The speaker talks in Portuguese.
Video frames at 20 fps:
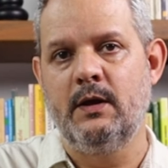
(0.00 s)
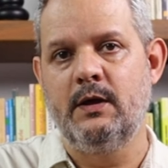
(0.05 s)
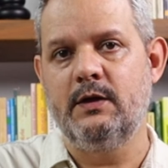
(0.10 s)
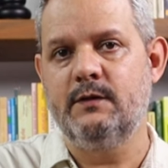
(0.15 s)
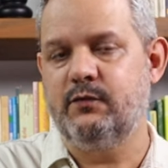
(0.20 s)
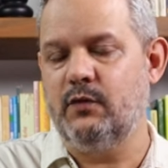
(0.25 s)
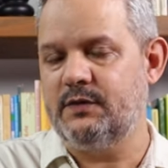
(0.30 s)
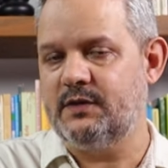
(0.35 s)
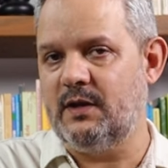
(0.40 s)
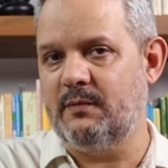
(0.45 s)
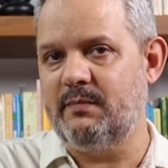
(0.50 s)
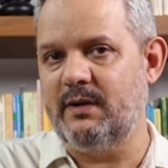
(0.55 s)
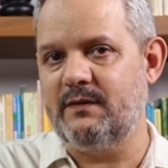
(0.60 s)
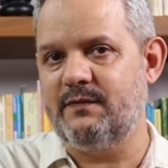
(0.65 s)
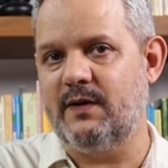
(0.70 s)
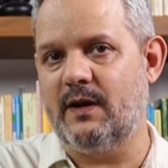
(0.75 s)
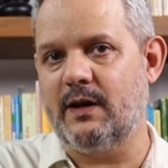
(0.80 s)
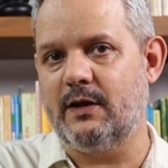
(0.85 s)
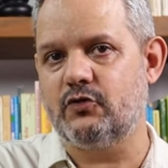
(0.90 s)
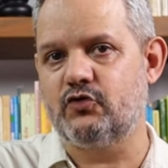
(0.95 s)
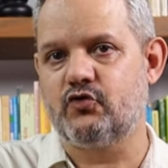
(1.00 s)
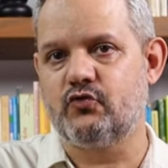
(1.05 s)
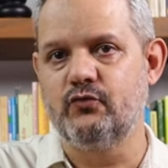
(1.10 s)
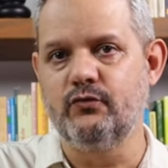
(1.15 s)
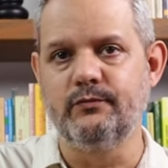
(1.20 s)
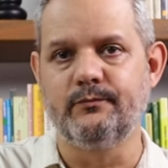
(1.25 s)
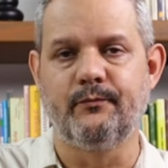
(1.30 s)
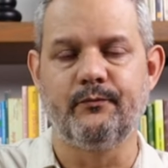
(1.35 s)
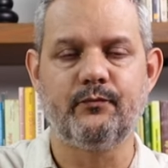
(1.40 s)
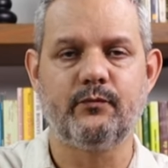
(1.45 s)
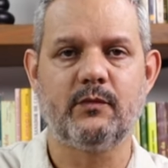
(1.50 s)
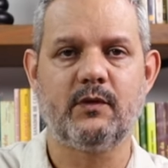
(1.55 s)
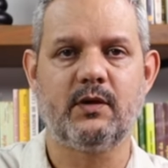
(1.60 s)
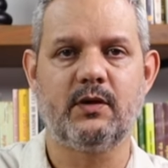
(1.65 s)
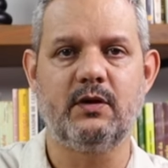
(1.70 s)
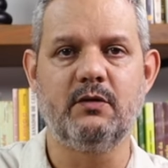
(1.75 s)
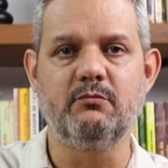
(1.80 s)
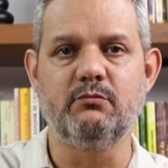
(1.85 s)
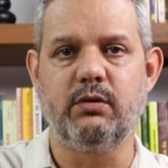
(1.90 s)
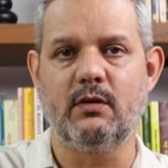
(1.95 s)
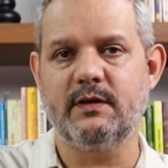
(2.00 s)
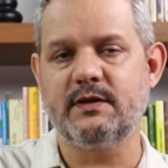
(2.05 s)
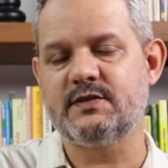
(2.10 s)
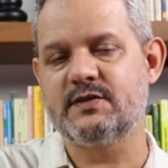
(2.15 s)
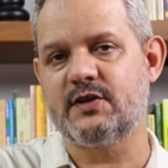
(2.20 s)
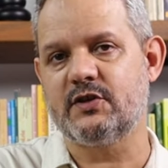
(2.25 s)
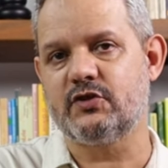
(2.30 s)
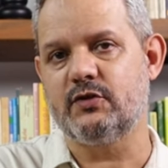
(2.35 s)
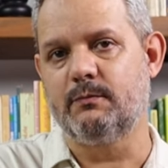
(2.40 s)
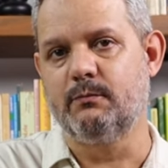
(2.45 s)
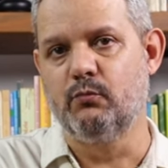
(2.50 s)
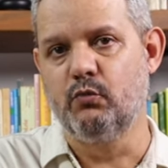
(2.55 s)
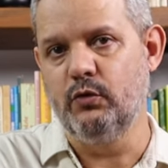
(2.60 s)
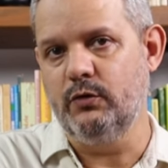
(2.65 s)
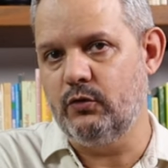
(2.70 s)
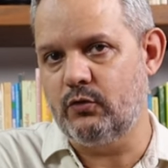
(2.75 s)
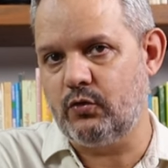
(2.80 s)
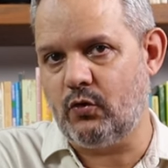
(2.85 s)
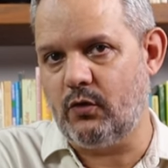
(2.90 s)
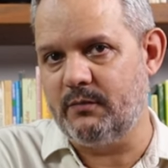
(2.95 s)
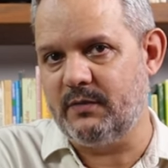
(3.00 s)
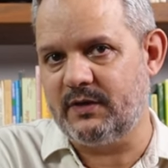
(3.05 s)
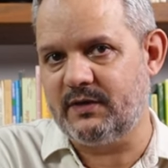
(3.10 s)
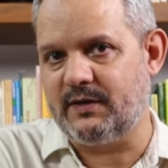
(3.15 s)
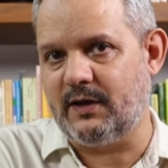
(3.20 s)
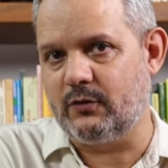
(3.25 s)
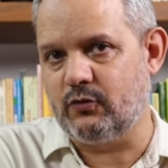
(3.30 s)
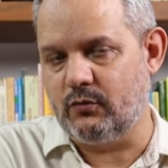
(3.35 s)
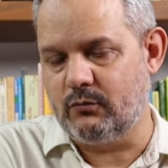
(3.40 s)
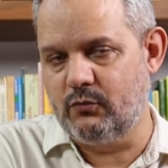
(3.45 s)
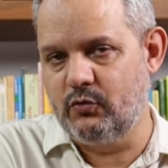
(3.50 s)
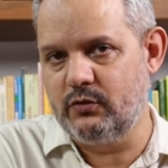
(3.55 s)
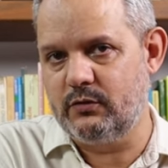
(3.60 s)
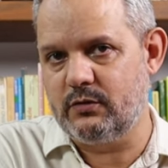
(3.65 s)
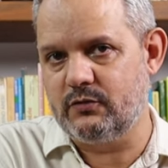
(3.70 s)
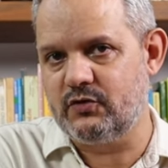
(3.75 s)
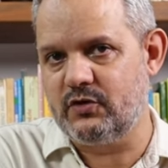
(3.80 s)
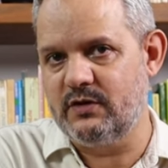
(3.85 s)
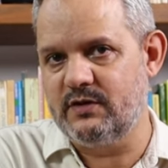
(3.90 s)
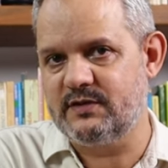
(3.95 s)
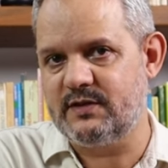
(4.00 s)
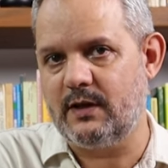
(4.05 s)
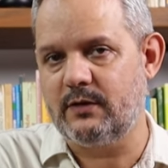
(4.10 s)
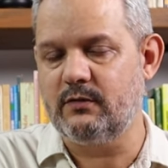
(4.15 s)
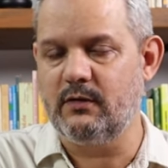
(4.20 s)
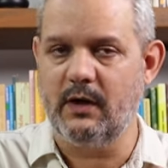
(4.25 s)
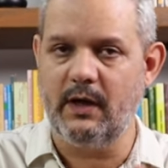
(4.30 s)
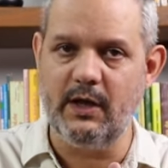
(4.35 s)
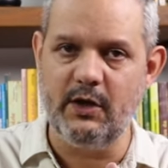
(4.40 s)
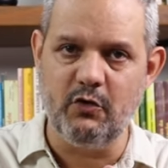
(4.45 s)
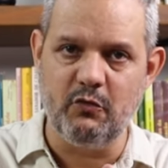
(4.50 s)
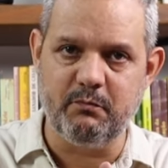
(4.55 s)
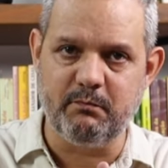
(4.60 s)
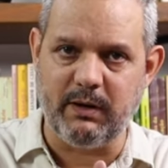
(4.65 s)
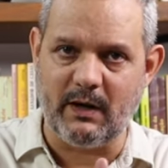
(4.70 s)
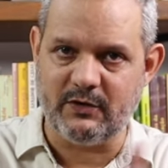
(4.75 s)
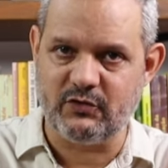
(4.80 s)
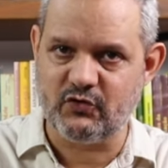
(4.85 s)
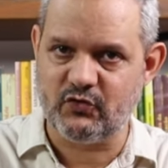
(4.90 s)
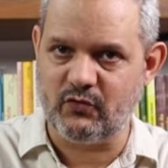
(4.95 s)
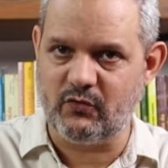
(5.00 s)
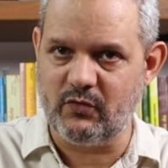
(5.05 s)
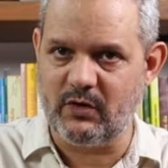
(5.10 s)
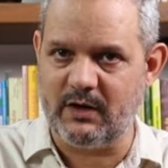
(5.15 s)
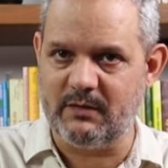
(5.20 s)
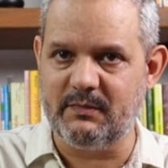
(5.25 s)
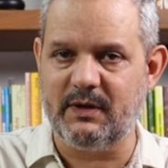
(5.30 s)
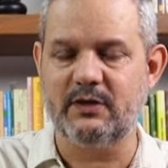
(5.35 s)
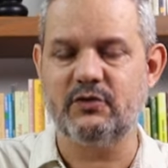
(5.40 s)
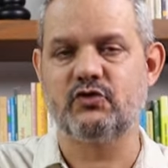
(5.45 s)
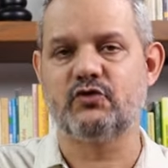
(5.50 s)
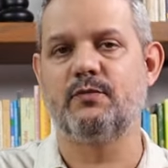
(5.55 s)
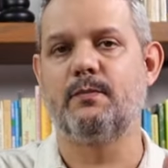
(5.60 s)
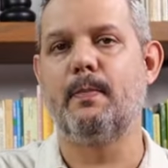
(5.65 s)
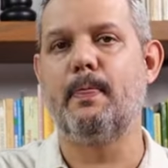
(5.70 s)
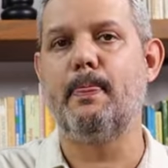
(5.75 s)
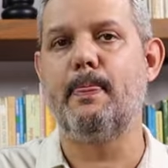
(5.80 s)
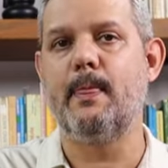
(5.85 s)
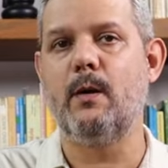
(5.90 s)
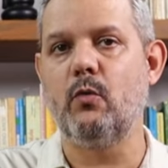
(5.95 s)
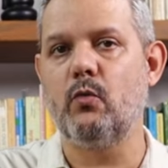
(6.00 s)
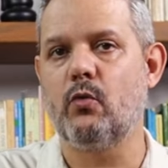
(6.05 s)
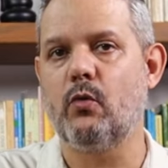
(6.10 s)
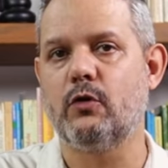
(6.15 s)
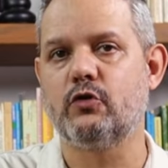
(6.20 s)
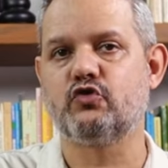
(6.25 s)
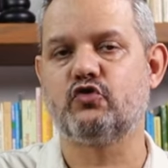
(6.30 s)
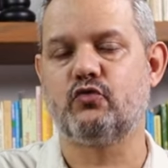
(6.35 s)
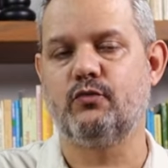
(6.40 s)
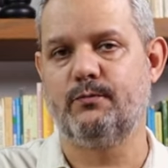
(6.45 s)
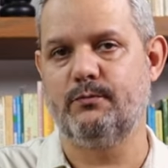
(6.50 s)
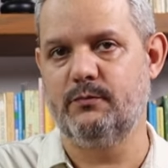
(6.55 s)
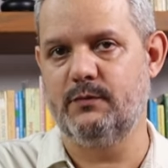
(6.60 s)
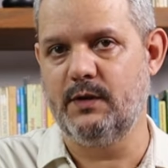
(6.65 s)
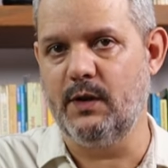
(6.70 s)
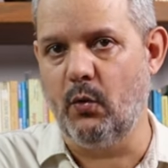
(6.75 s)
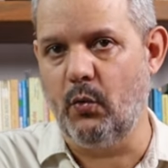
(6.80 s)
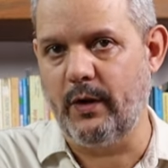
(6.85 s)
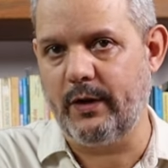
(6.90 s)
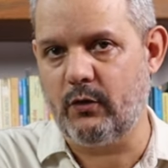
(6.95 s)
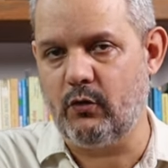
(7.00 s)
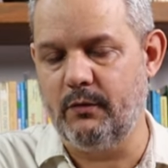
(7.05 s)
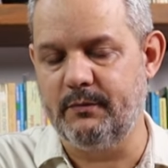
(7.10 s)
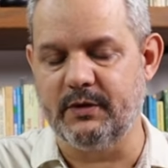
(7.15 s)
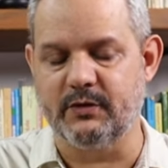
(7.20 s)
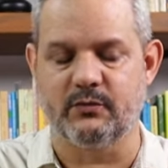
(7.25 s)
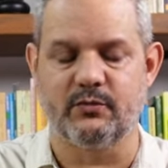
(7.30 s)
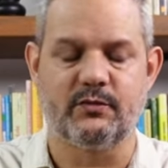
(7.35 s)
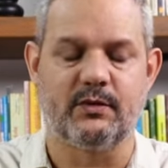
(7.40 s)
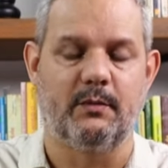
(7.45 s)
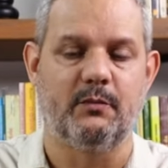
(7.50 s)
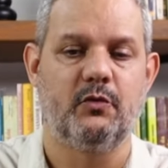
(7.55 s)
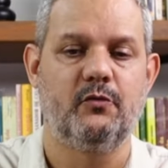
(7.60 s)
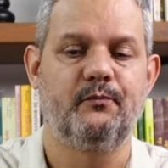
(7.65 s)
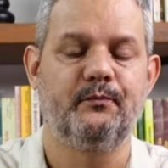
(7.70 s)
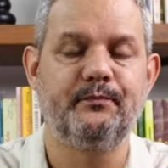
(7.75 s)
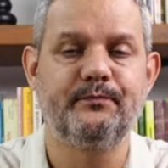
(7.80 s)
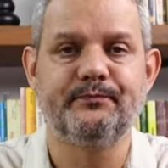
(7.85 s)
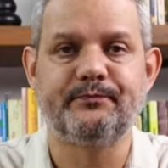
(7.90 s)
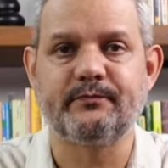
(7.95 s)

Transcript: e vou também falar de um que embora seja muito comentado, muito utilizado, eu particularmente não gosto, não recomendo, tá bom?